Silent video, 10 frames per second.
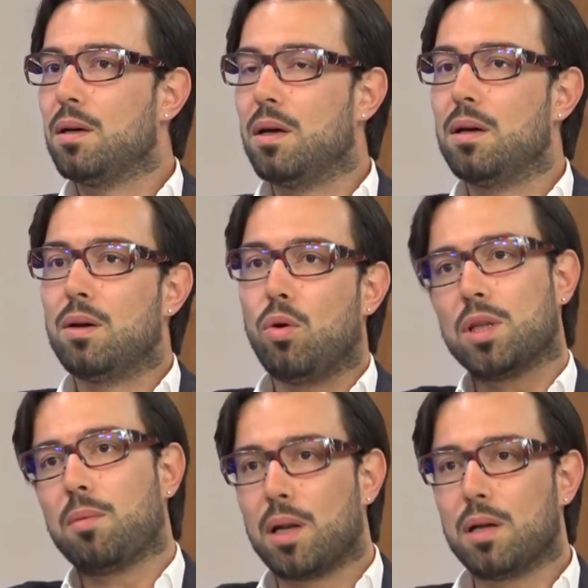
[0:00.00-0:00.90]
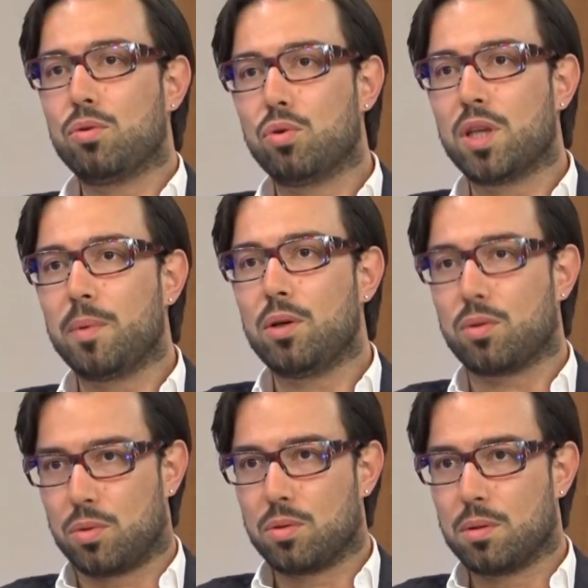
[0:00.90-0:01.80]
e, o damarları
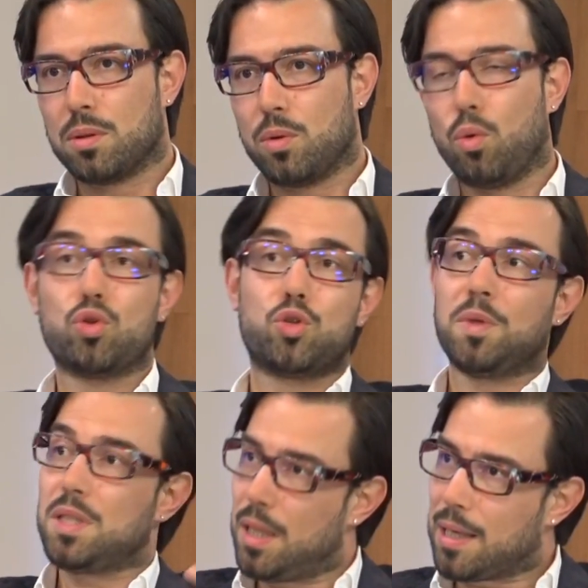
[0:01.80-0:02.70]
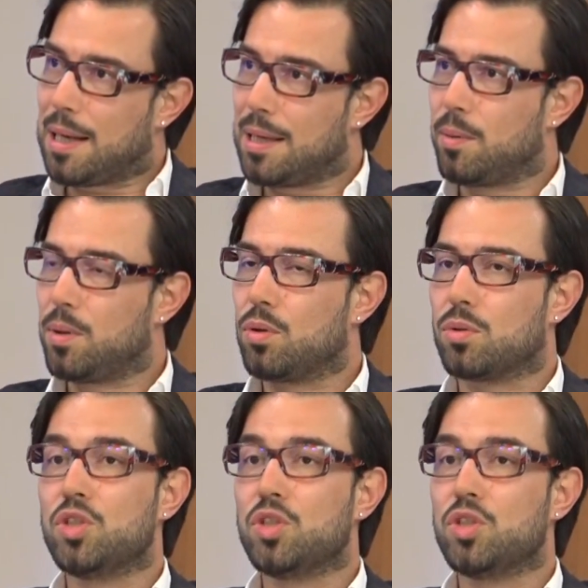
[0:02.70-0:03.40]
kurutabiliyoruz. Oluşmasını engelleyebiliyoruz.